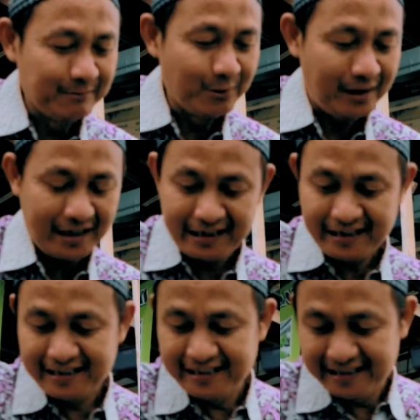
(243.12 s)
dibuka
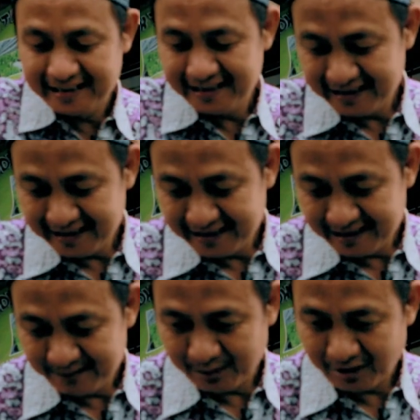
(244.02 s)

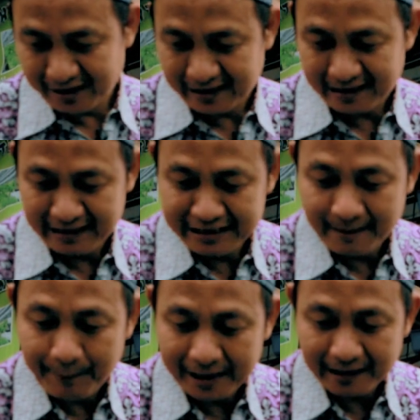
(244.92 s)
baru kita
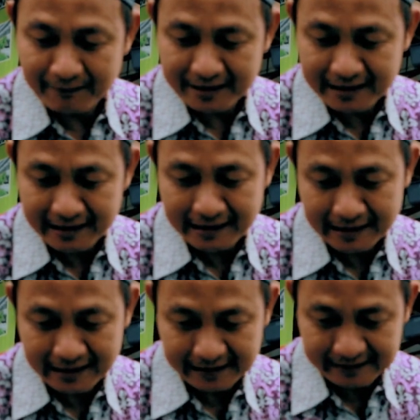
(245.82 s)
dijepit
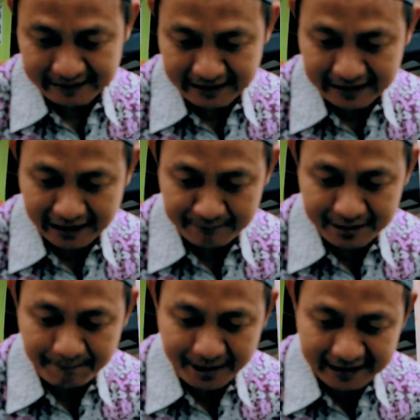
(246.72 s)
namanya
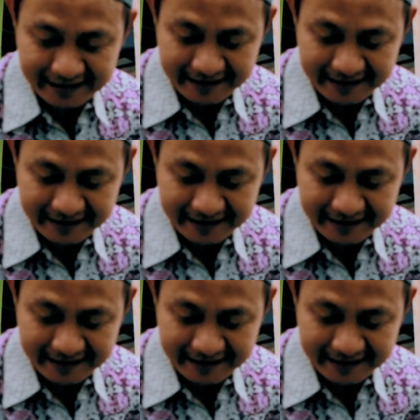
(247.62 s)
ditanam jepit